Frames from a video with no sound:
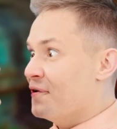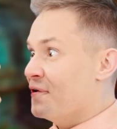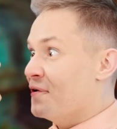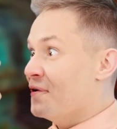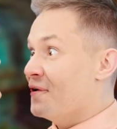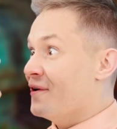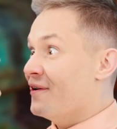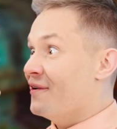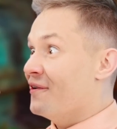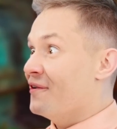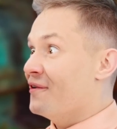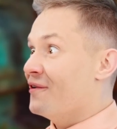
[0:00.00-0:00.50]

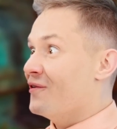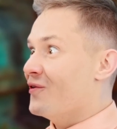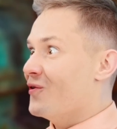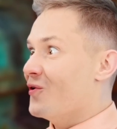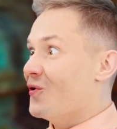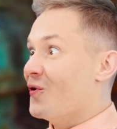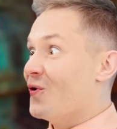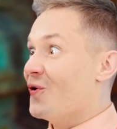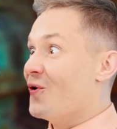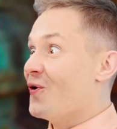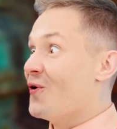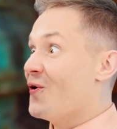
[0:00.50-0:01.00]

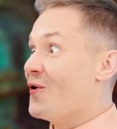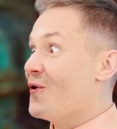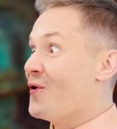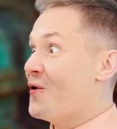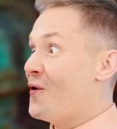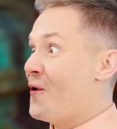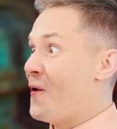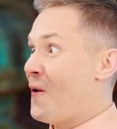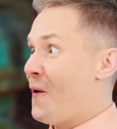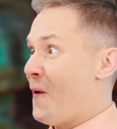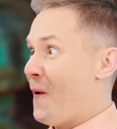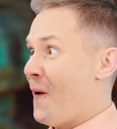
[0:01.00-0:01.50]
우와, 이거
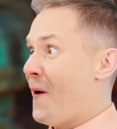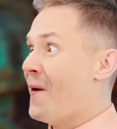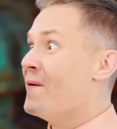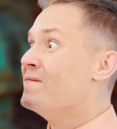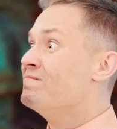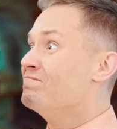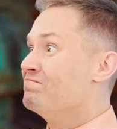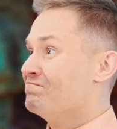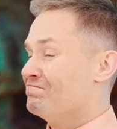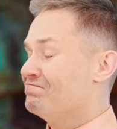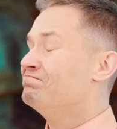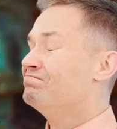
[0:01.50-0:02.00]
진짜
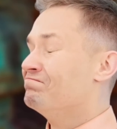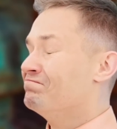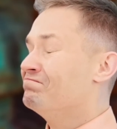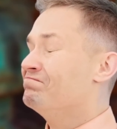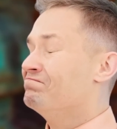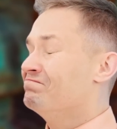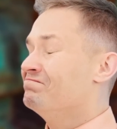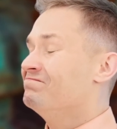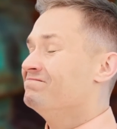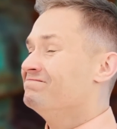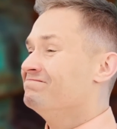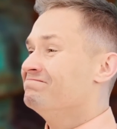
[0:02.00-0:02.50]
맛있어
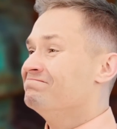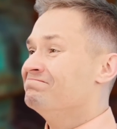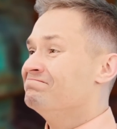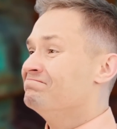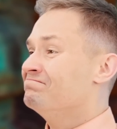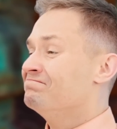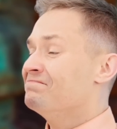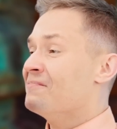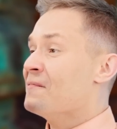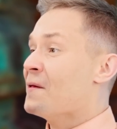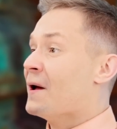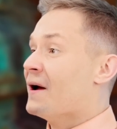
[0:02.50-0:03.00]
보여.
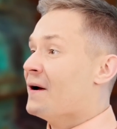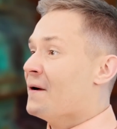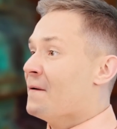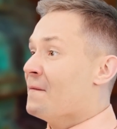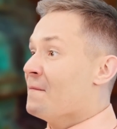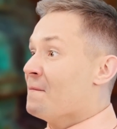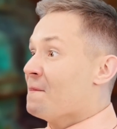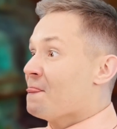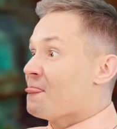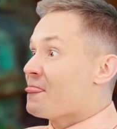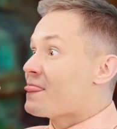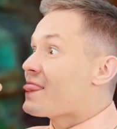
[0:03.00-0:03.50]

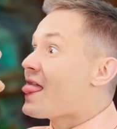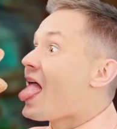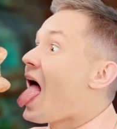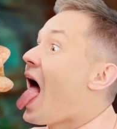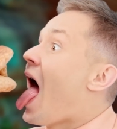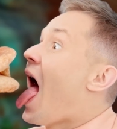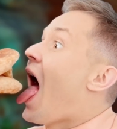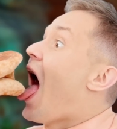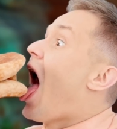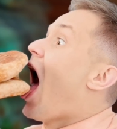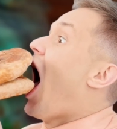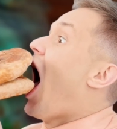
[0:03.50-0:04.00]
간다.